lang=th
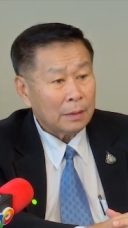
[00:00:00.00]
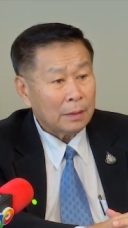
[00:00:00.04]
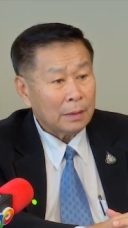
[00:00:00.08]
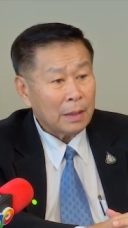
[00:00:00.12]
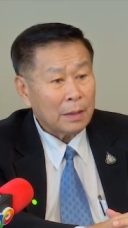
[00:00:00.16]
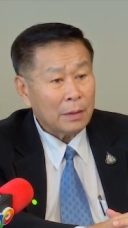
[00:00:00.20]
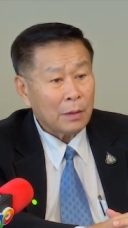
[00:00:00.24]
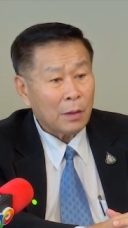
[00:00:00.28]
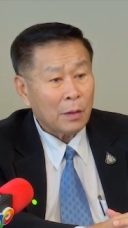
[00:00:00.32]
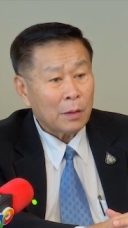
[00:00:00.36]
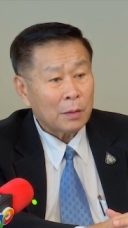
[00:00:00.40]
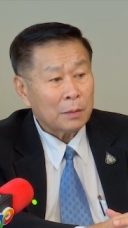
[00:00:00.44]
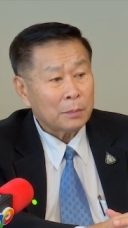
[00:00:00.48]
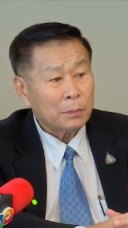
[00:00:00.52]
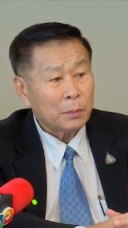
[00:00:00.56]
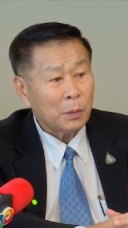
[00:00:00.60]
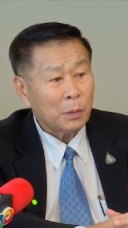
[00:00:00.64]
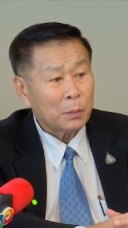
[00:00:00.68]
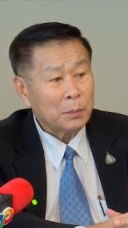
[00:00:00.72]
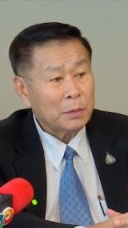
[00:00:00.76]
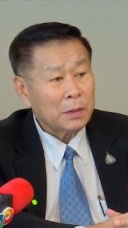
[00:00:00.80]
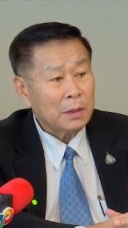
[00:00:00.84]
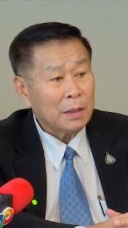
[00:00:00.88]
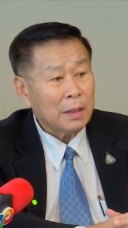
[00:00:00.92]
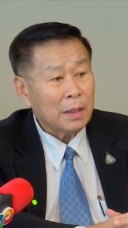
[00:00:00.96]
แน่นอนผ
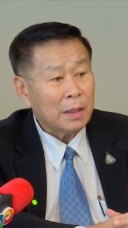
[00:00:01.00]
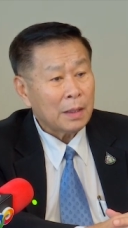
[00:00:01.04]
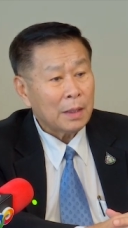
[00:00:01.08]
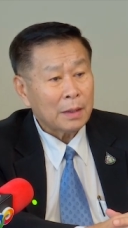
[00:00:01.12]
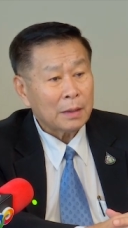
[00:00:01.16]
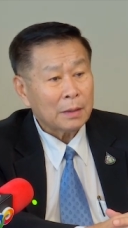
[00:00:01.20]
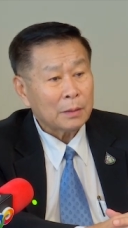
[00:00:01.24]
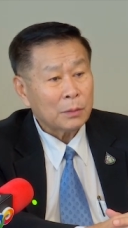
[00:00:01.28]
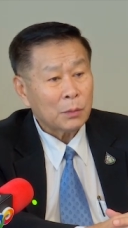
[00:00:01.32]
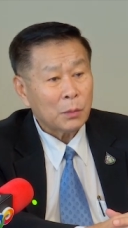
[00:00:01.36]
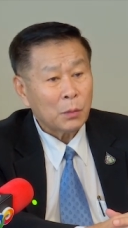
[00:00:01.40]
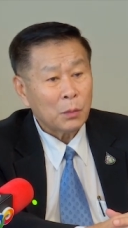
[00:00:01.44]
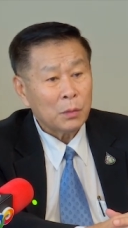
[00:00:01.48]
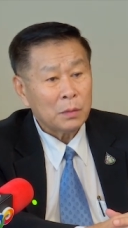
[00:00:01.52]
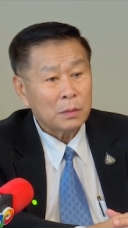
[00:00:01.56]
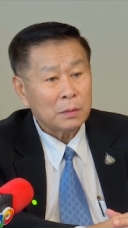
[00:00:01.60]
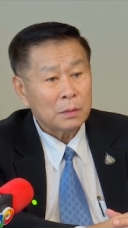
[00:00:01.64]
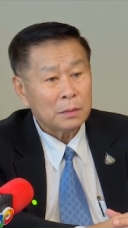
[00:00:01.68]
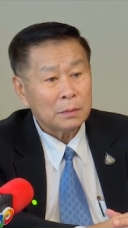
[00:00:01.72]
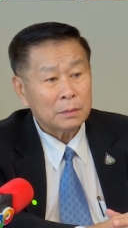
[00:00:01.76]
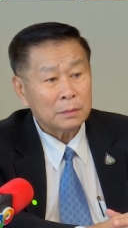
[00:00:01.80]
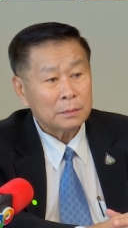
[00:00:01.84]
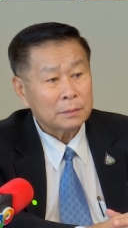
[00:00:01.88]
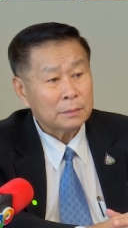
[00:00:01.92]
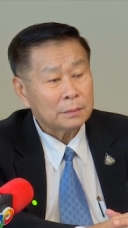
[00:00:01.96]
มเชื่อเลยคุณ
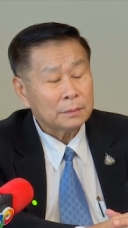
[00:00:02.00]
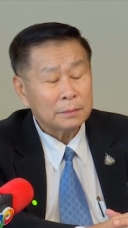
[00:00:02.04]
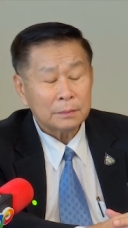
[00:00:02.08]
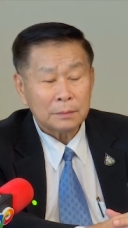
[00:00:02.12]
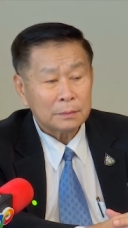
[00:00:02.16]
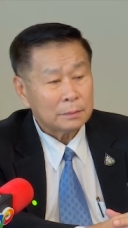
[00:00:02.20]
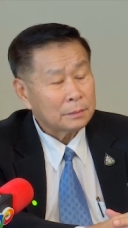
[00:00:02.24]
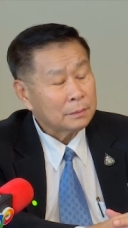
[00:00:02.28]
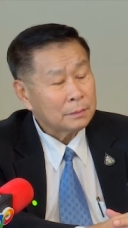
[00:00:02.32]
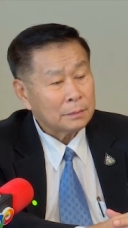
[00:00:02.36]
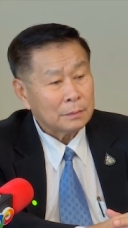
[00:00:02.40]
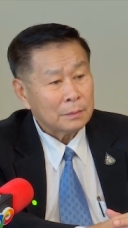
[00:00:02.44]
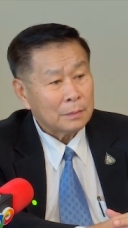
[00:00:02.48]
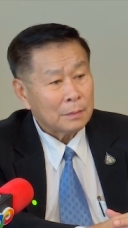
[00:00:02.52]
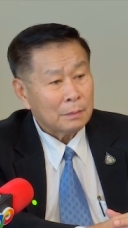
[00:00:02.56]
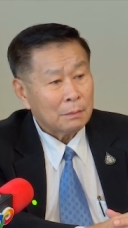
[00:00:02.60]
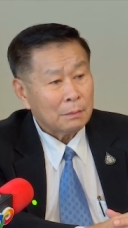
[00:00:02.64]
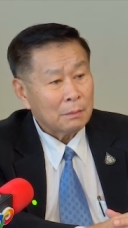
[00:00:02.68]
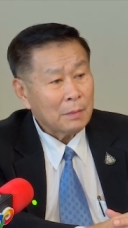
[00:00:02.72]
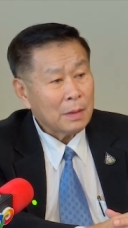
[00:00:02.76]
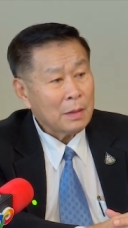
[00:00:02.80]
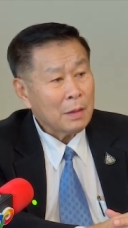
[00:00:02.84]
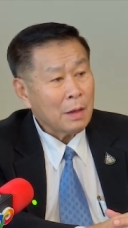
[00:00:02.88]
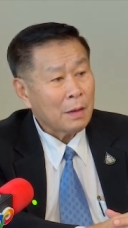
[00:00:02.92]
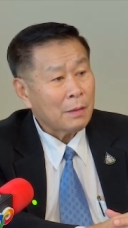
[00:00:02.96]

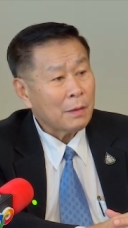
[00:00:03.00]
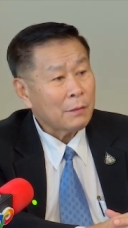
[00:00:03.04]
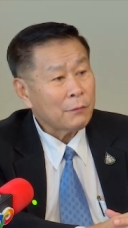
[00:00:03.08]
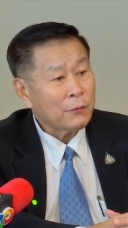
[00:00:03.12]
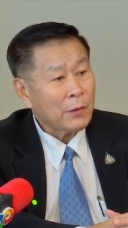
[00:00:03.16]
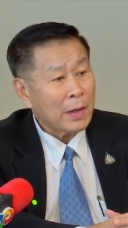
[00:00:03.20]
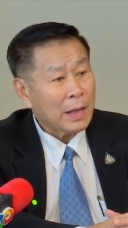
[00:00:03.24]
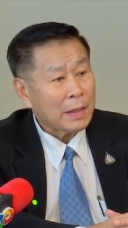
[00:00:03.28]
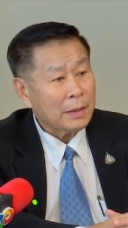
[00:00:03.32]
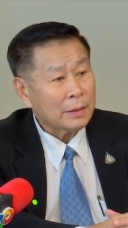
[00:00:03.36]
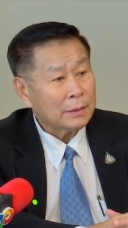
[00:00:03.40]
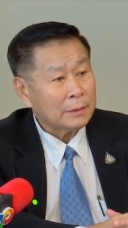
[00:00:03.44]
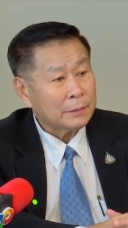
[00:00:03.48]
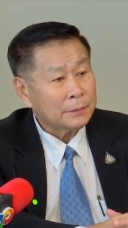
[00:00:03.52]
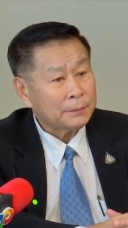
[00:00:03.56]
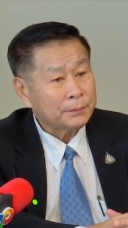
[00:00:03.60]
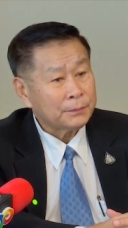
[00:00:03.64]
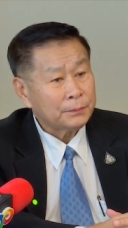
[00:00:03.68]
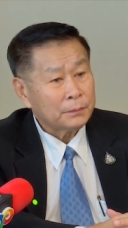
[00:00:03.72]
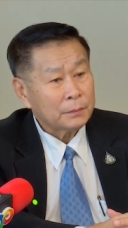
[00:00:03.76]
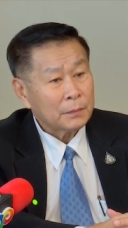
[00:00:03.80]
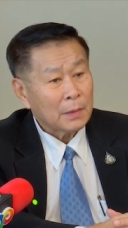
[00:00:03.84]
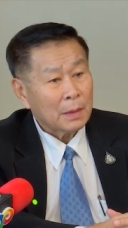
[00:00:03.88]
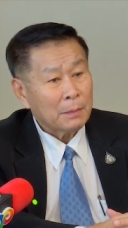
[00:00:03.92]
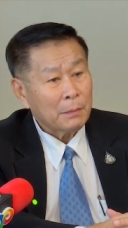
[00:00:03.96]
ไม่ยอมรับฟัง
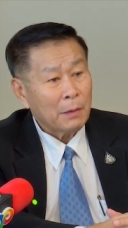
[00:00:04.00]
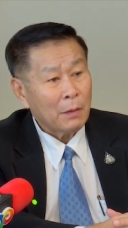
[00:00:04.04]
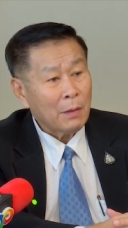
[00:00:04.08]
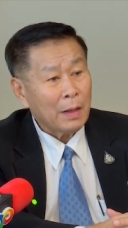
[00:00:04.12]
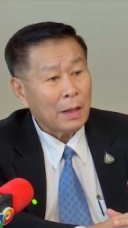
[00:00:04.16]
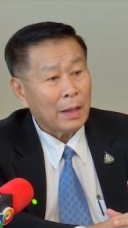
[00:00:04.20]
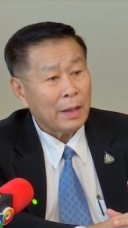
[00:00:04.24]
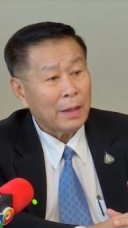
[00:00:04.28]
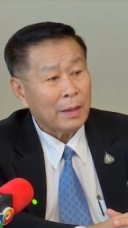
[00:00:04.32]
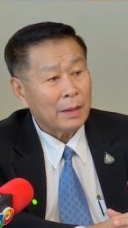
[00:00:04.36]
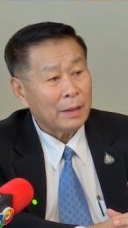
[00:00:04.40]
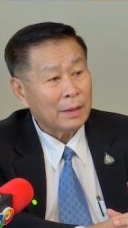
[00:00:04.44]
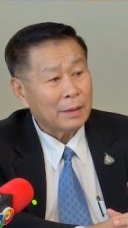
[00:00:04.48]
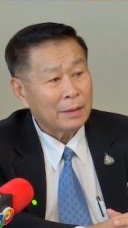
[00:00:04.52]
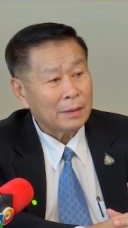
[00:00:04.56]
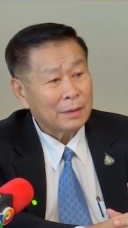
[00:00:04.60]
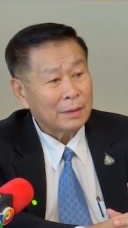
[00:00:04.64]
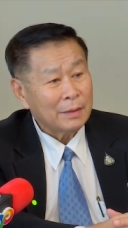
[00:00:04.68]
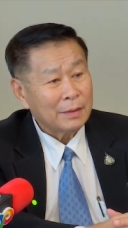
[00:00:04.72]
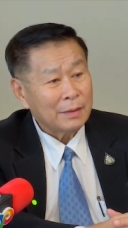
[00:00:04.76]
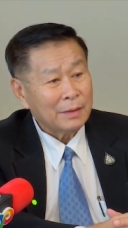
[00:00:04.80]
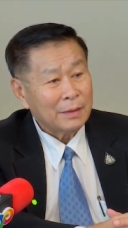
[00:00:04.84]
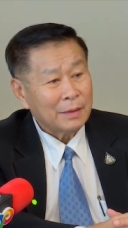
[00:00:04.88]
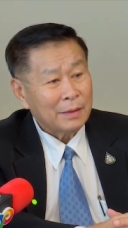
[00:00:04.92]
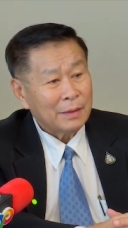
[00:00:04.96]
เพราะอะไร
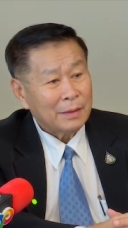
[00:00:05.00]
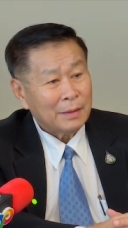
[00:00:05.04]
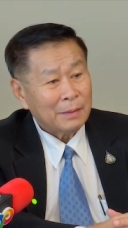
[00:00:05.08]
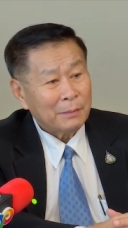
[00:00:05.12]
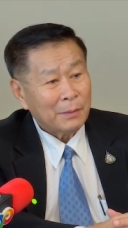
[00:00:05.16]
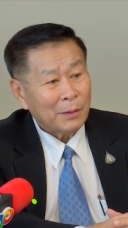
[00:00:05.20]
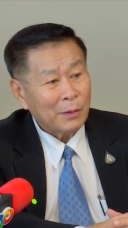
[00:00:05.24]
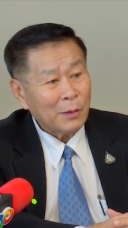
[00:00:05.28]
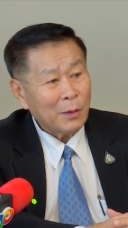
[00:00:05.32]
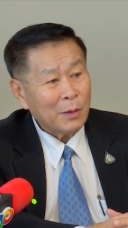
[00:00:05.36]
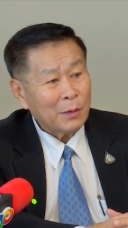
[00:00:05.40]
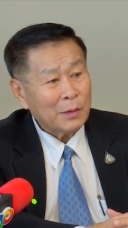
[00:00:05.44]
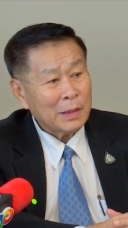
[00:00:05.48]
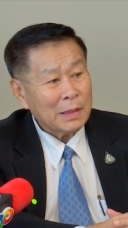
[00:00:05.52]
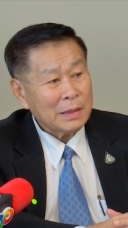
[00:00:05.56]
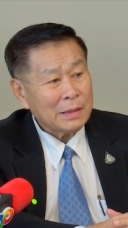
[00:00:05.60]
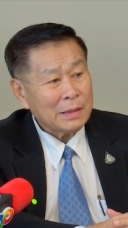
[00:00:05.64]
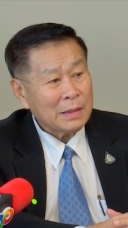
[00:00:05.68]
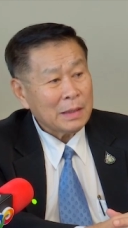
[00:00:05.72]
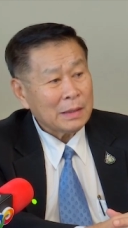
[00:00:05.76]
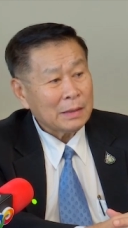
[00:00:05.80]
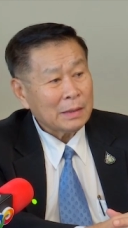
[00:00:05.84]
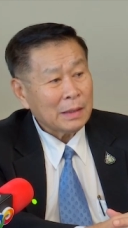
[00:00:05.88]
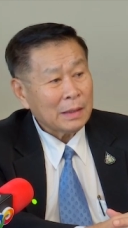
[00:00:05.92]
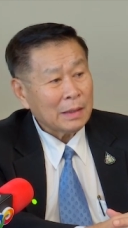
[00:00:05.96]
พราะข้อเท็จ
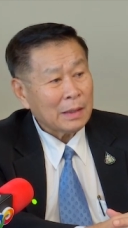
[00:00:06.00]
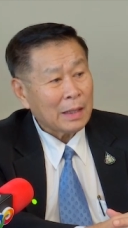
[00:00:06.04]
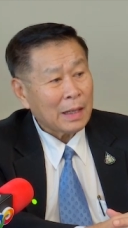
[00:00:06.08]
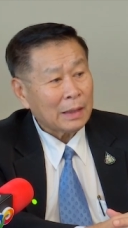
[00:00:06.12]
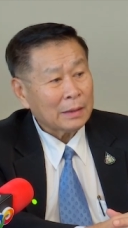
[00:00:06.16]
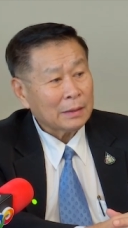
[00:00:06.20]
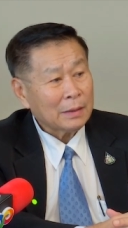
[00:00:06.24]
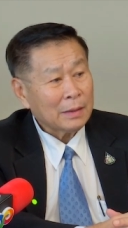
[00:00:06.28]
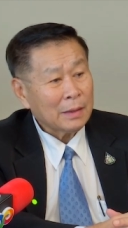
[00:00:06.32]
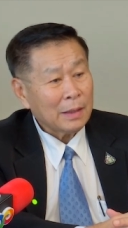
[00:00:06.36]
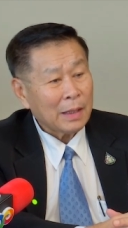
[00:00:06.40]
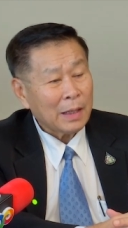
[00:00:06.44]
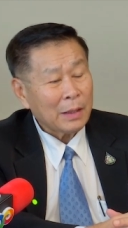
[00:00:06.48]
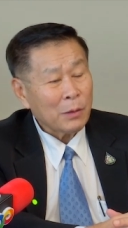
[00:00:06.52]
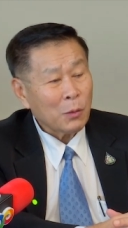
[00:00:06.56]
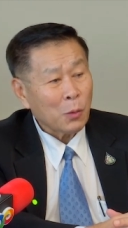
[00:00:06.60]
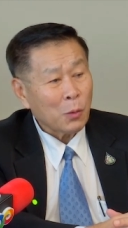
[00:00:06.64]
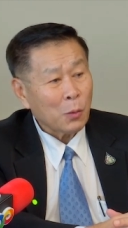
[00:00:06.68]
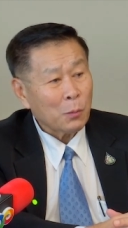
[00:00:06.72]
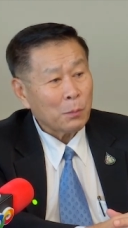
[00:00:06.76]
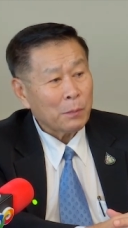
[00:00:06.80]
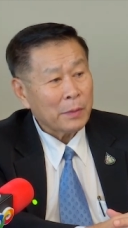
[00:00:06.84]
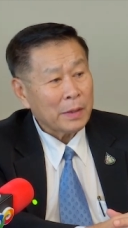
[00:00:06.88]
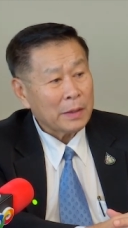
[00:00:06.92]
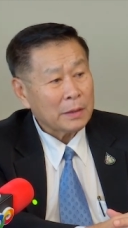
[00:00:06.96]
จริงทั้งหลายทั้งหลายห
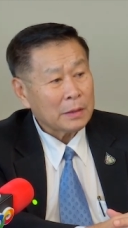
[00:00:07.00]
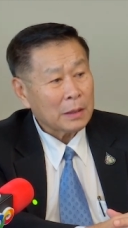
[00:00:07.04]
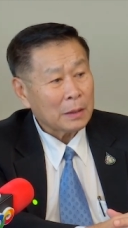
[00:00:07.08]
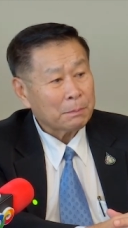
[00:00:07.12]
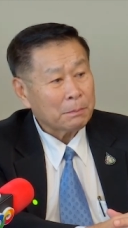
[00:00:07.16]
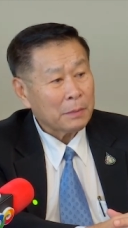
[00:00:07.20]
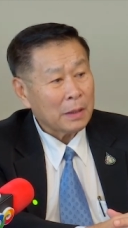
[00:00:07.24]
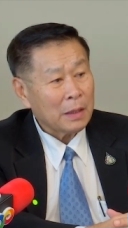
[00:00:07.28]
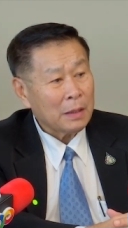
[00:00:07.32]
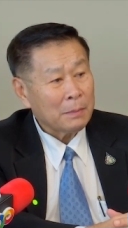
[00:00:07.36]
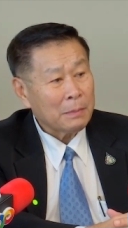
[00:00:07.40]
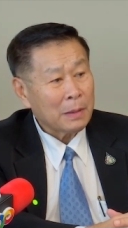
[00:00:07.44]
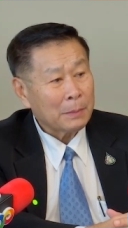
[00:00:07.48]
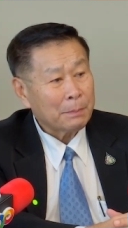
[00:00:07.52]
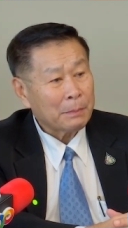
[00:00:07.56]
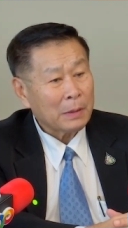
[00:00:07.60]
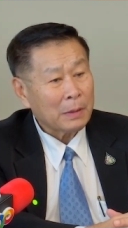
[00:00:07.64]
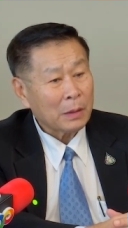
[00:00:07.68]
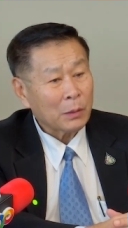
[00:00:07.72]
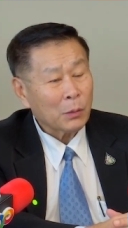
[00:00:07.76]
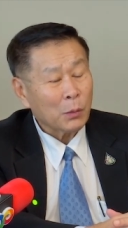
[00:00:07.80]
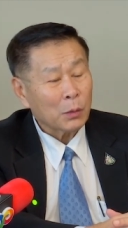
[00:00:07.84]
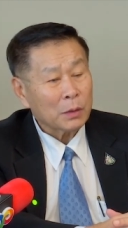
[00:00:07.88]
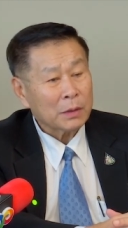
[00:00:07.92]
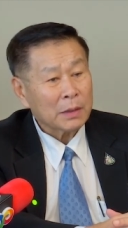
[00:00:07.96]
กปีเจ็ดปีมันป
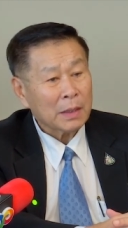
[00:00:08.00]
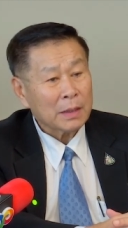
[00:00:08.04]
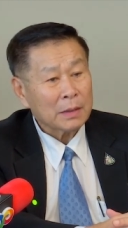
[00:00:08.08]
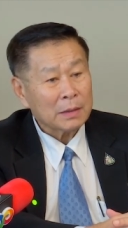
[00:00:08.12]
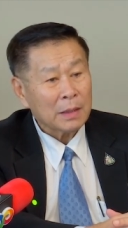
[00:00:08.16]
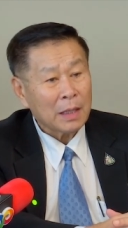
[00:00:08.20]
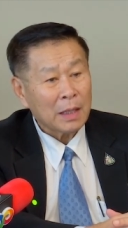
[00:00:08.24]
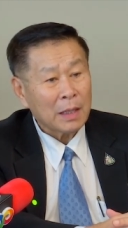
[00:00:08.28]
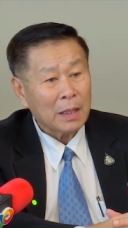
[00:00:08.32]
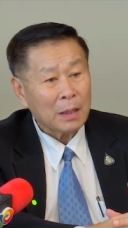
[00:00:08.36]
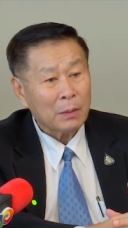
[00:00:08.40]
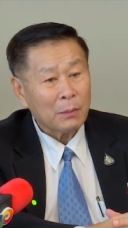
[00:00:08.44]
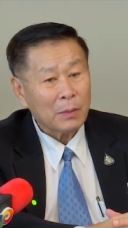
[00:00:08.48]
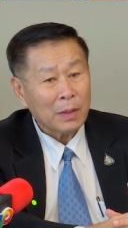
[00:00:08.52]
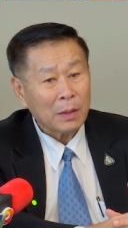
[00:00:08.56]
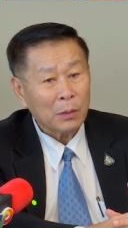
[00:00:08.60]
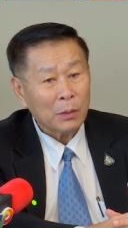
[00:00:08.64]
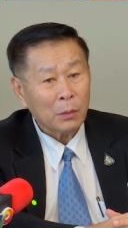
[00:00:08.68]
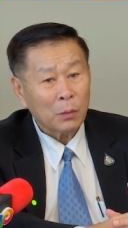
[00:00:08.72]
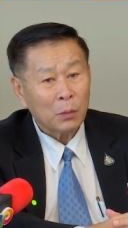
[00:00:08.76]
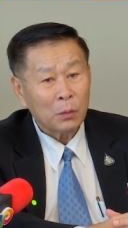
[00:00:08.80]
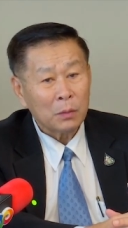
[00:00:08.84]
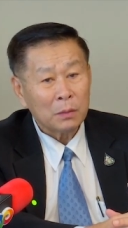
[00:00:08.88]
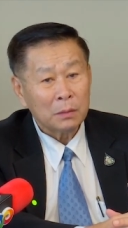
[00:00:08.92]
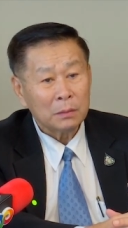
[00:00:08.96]
รากฏชัดเจนแล้วว่า
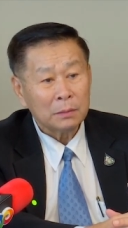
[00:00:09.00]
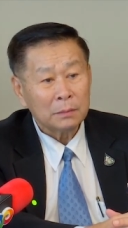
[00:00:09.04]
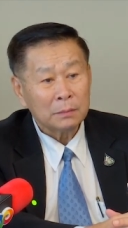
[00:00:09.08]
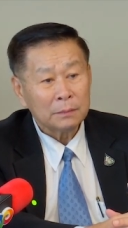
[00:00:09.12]
คุณ